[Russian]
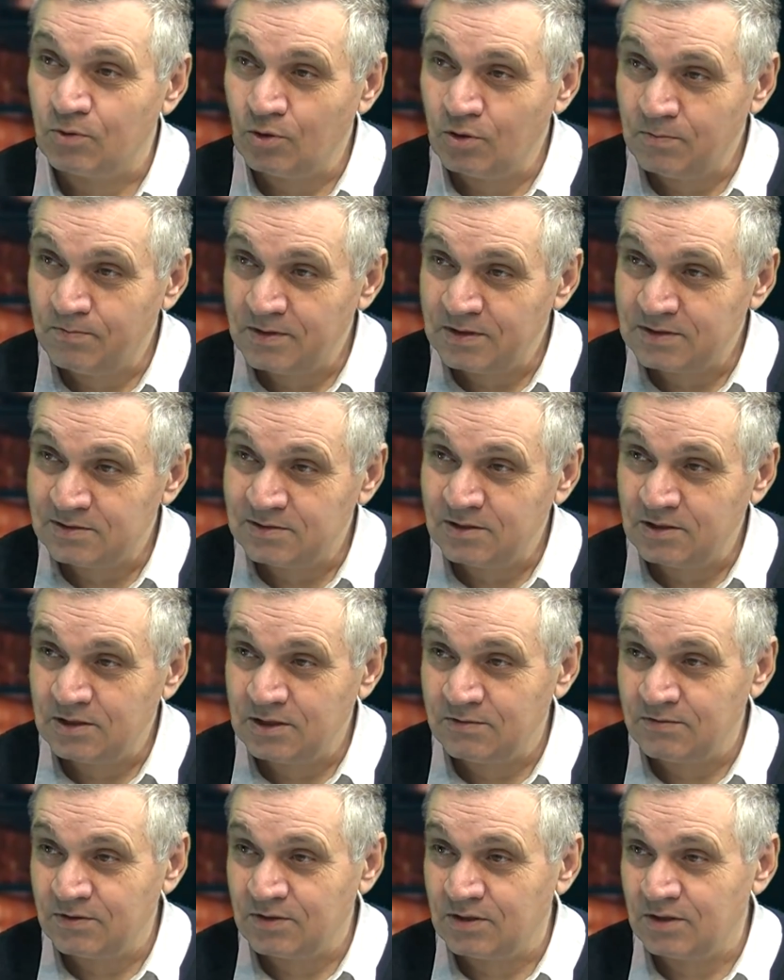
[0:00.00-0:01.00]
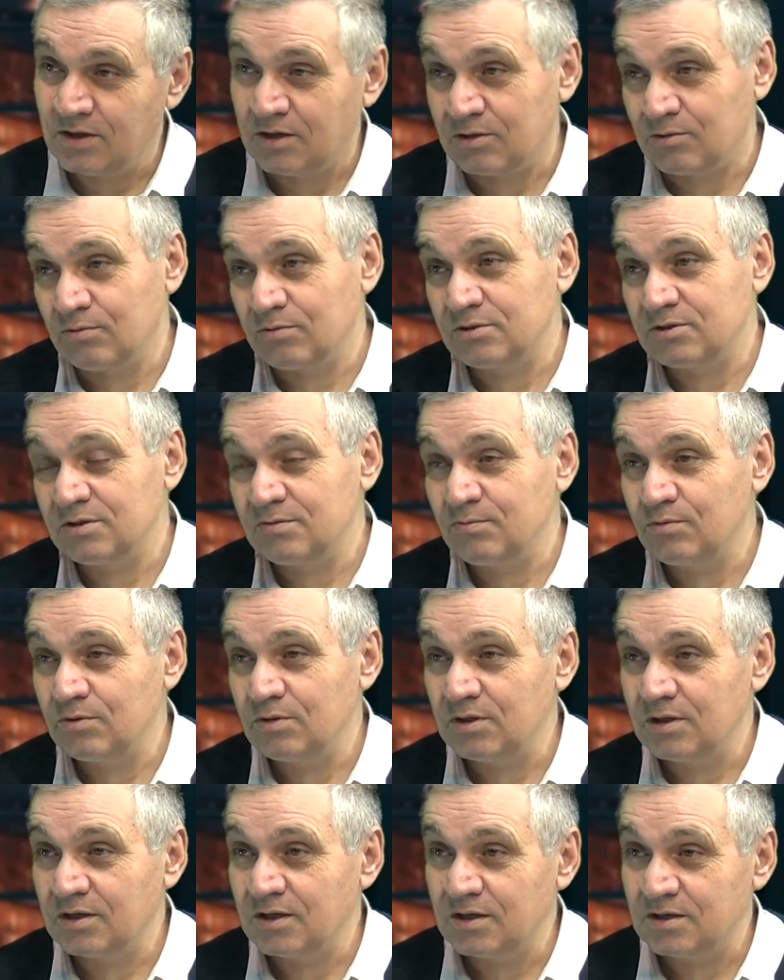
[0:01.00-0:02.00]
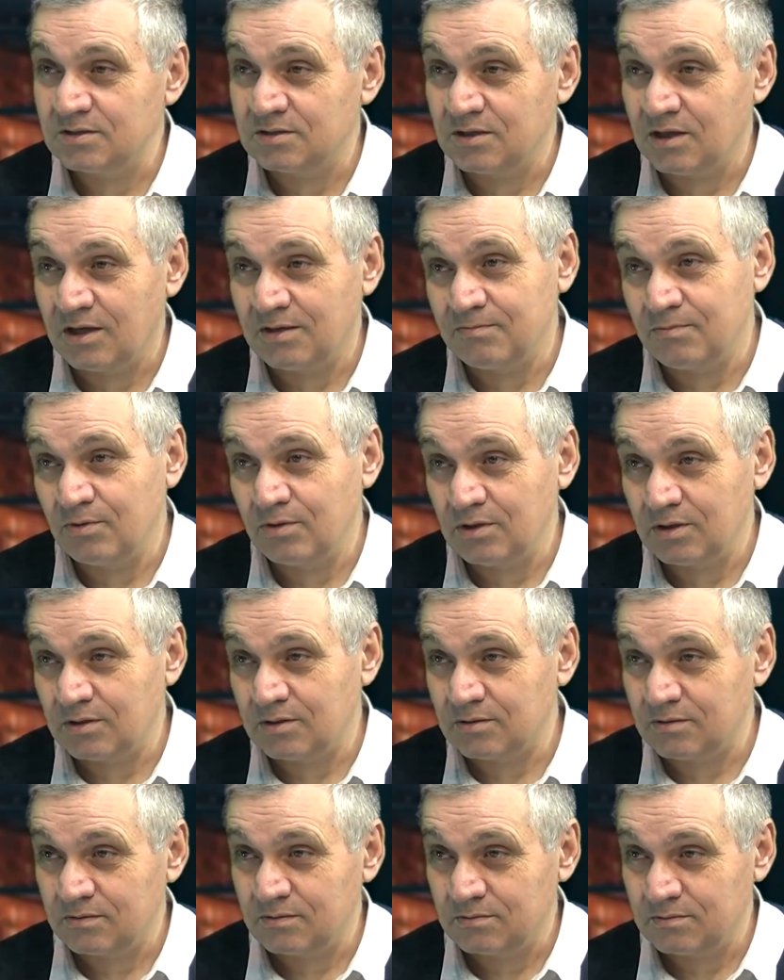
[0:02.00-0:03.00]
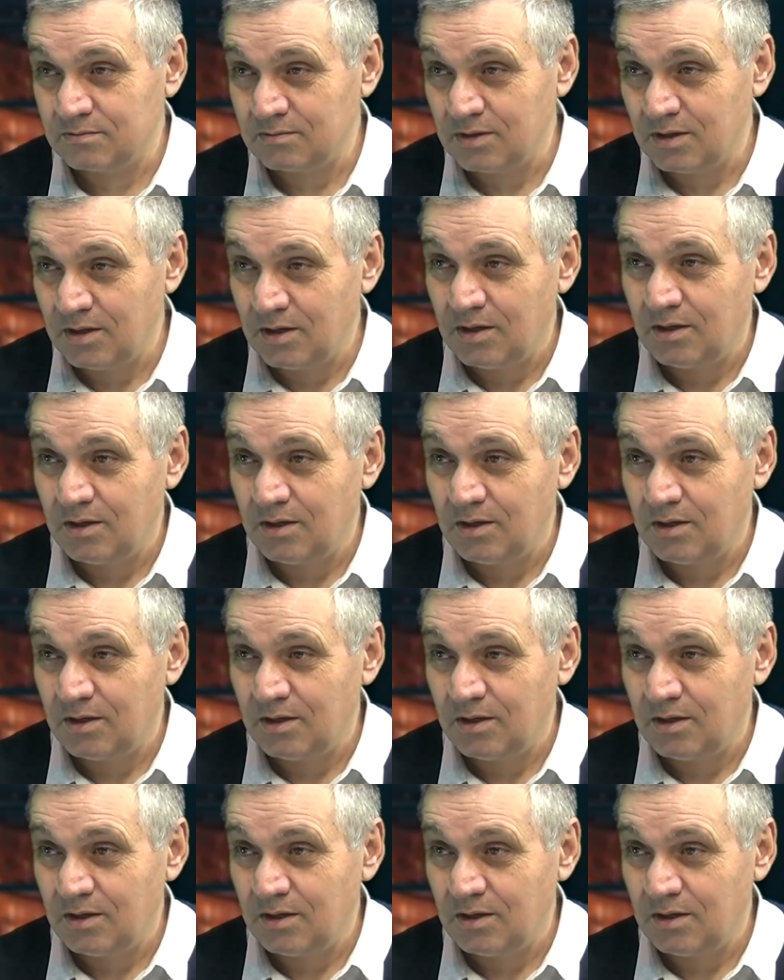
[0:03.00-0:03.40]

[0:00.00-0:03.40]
до последнего дня Турция будет играть на обоих угу.